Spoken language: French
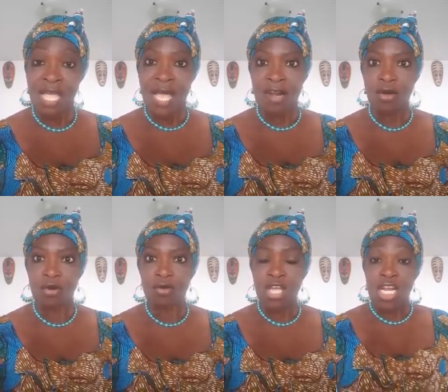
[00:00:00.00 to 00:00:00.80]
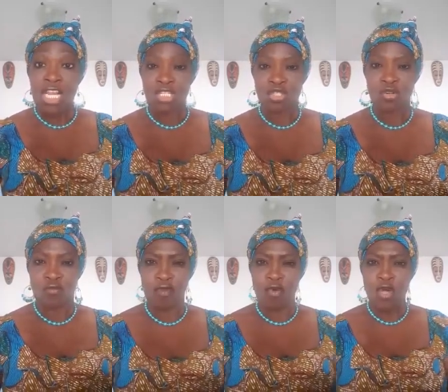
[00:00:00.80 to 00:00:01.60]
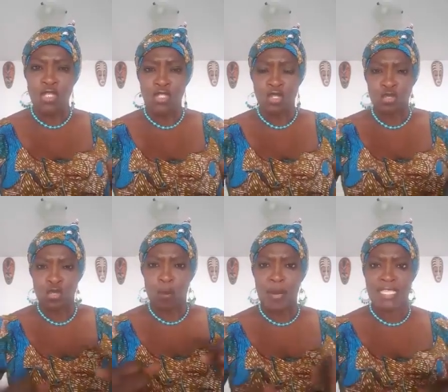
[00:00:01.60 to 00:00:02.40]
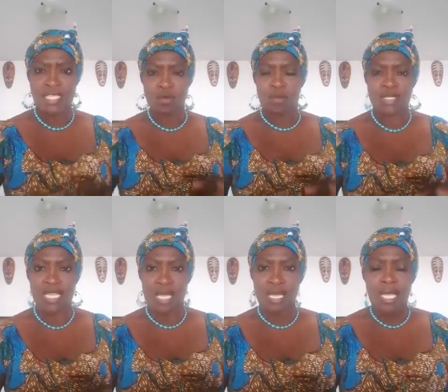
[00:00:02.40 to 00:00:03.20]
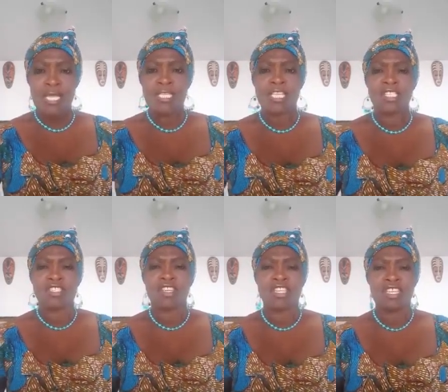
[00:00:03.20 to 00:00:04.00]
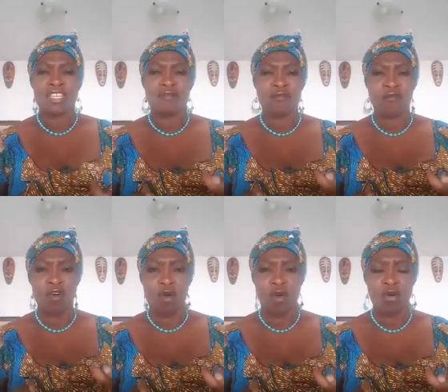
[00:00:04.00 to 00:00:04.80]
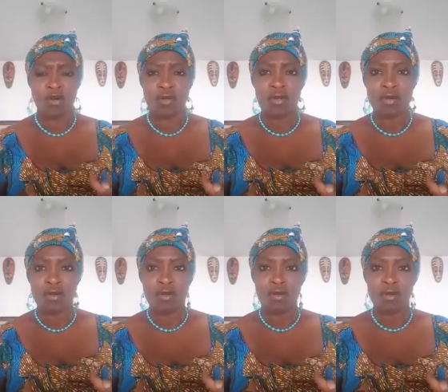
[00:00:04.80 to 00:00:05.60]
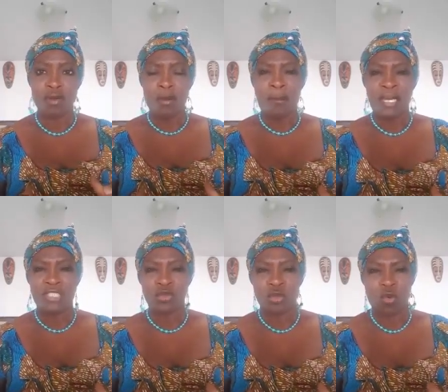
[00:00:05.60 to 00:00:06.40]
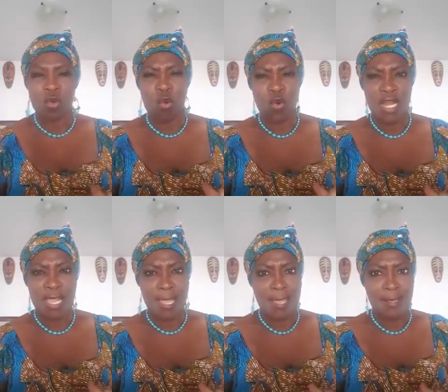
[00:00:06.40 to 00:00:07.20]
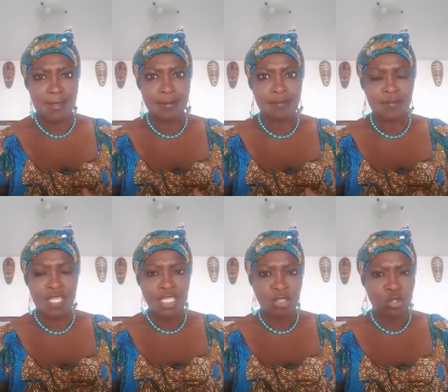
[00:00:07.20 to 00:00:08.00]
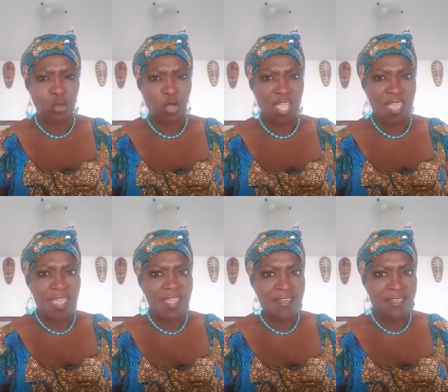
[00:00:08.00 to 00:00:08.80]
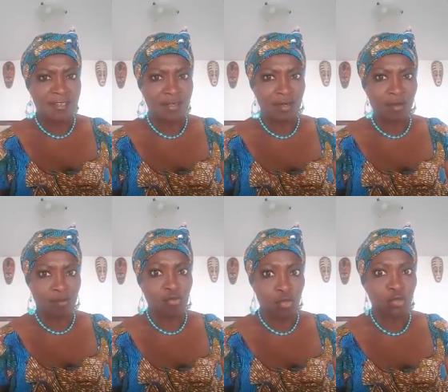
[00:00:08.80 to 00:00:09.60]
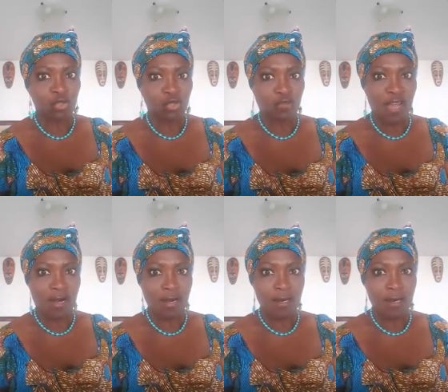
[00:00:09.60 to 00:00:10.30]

Alors, les chevaux, ils se sont placés comme ça et dans un effort plein de colère, de haine pour l'autre cheval.